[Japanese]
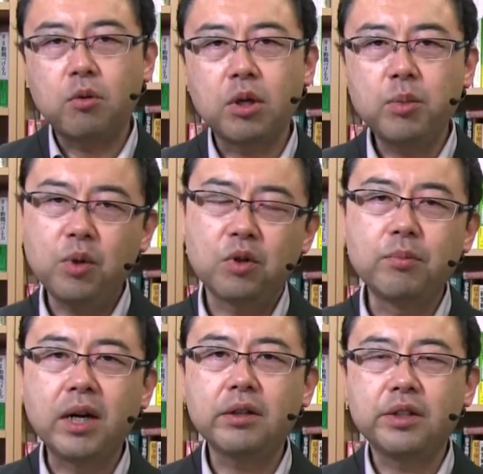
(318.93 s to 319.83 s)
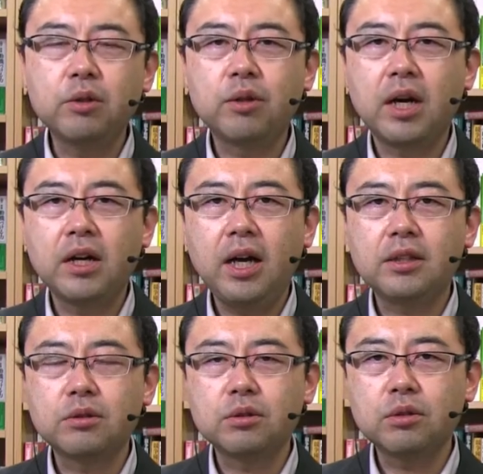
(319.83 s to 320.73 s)
これも細かくいろいろ考
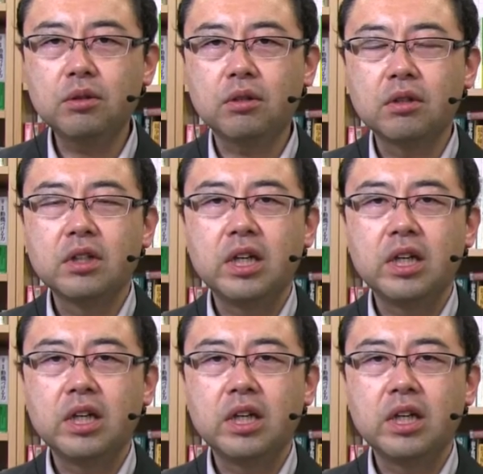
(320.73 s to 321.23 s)
えてくると、